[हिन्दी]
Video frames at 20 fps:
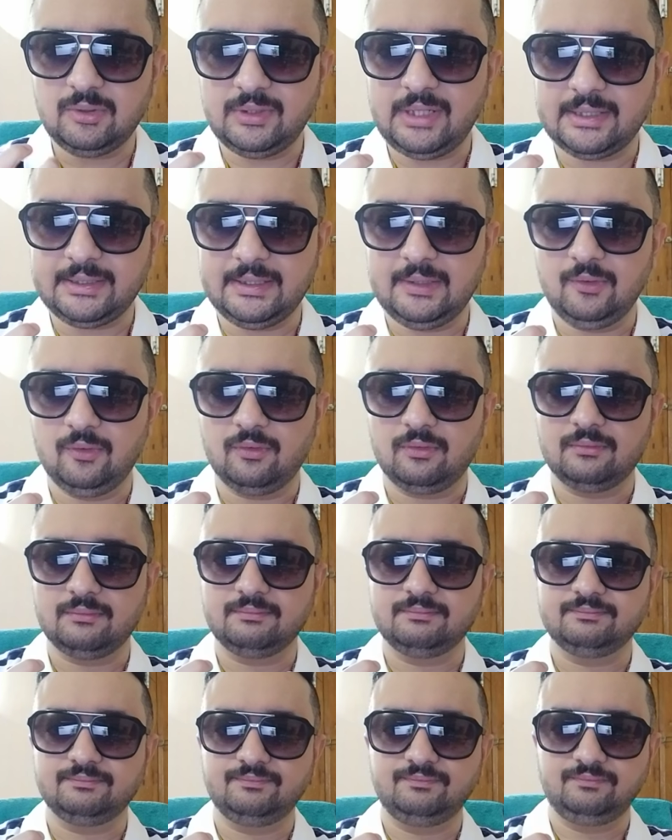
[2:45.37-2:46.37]
हो जाते हैं
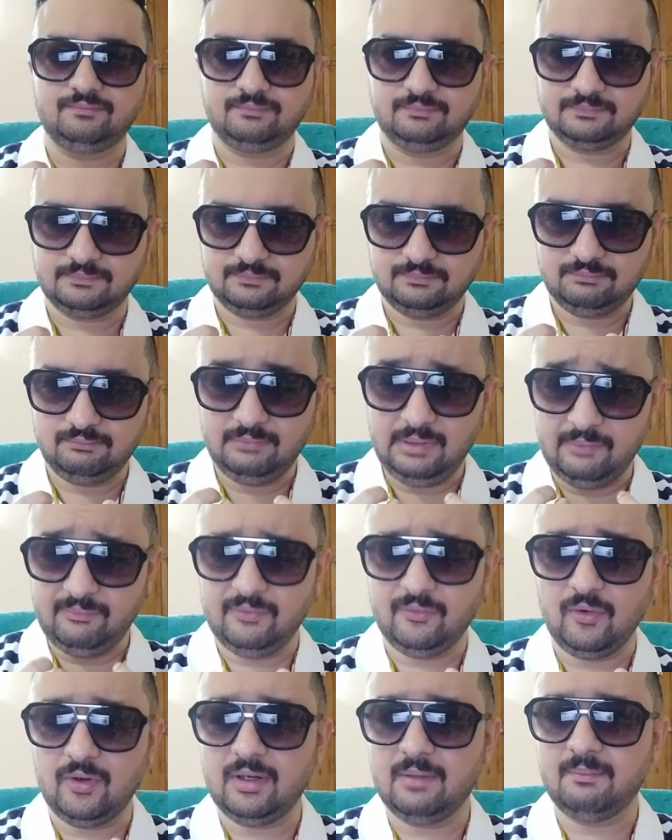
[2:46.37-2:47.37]
लोग मैं
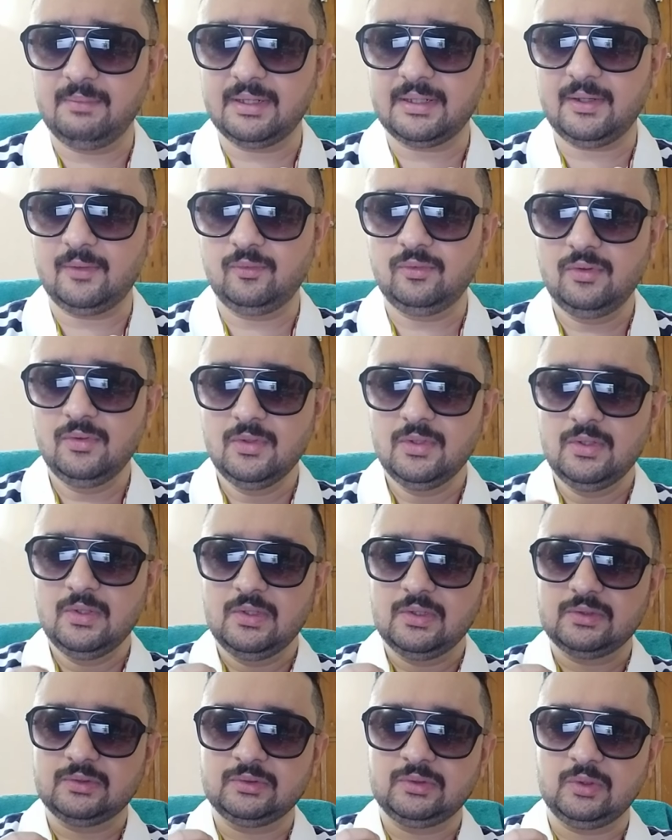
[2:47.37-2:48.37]
भी फोर नंबर का हूँ
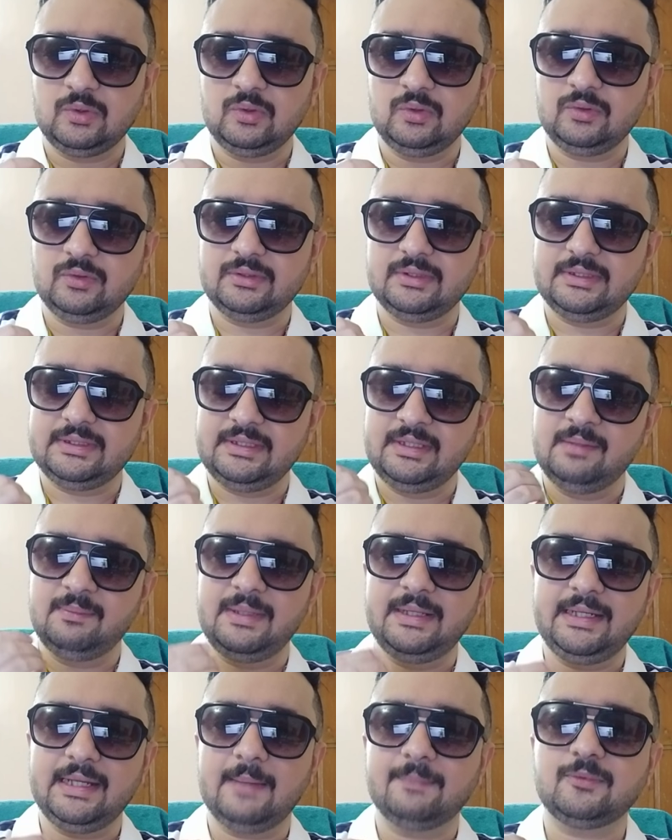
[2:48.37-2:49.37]
तो ये
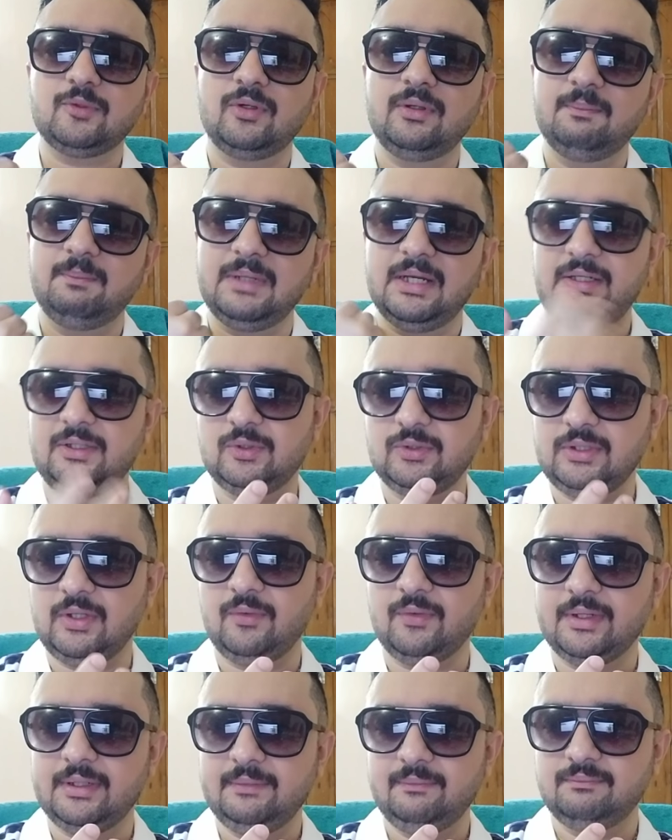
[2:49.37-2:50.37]
महीने आप थोड़े ब्लंट हो
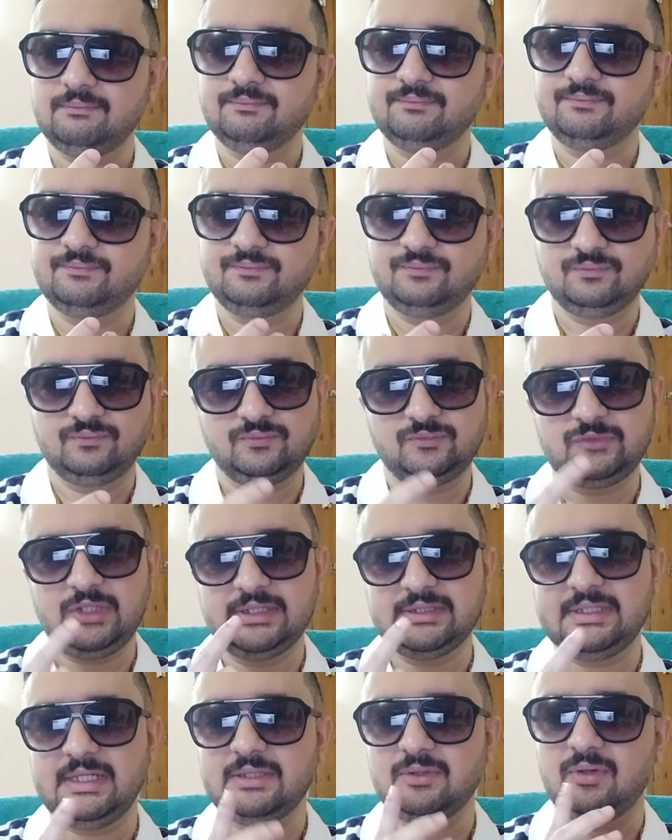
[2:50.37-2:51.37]
जाओगे
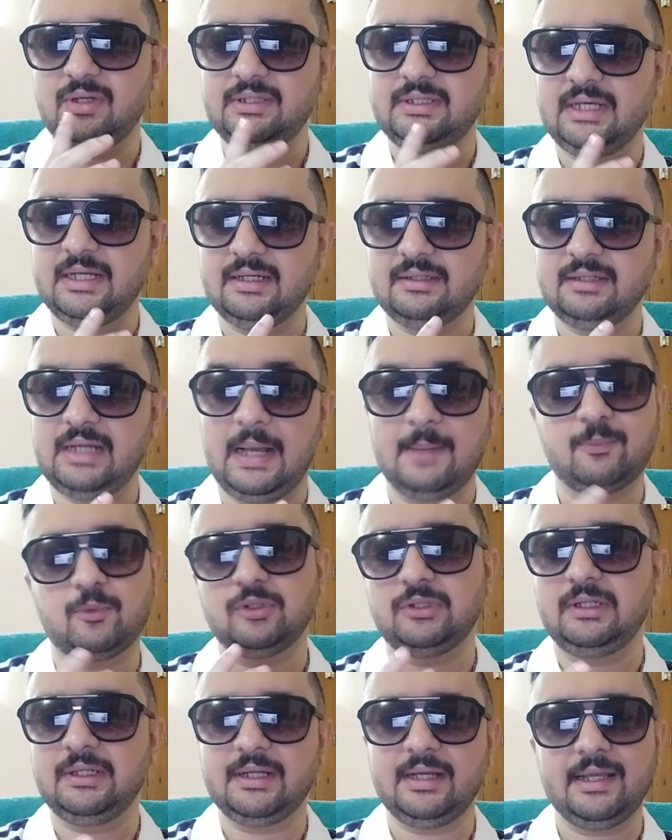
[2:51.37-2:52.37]
इसलिए थोड़ा ध्यान रखना
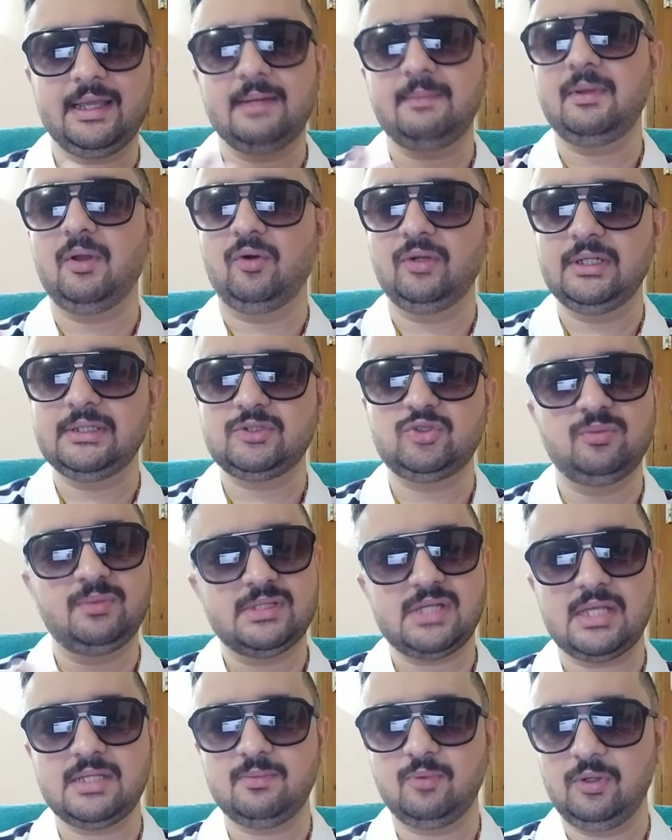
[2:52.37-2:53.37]
आपको तो लगा यार मैं ऑनेस्ट टू
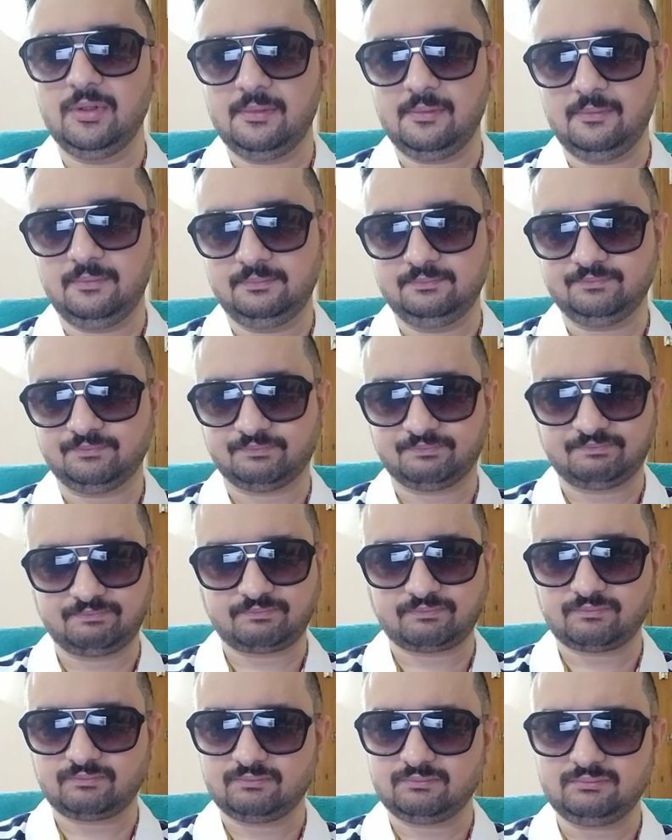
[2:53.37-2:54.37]
मैसेज बोल रहा
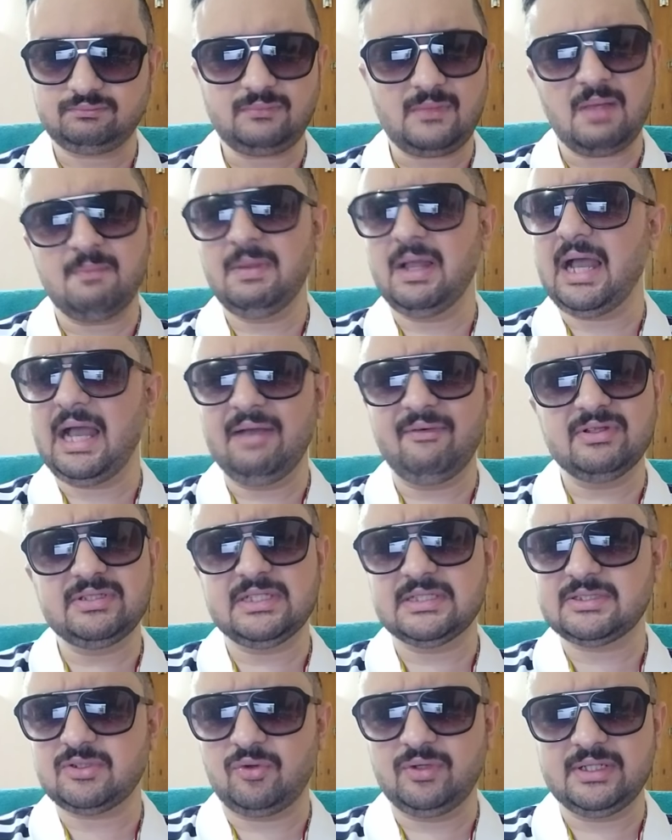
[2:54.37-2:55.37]
हूँ आई वॉज
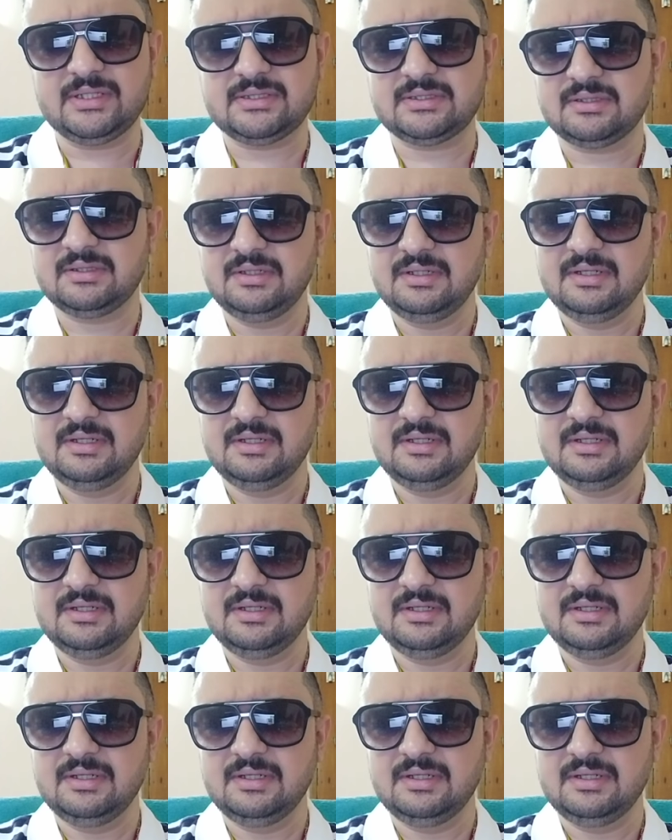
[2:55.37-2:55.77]
जस्ट ऑनेस्ट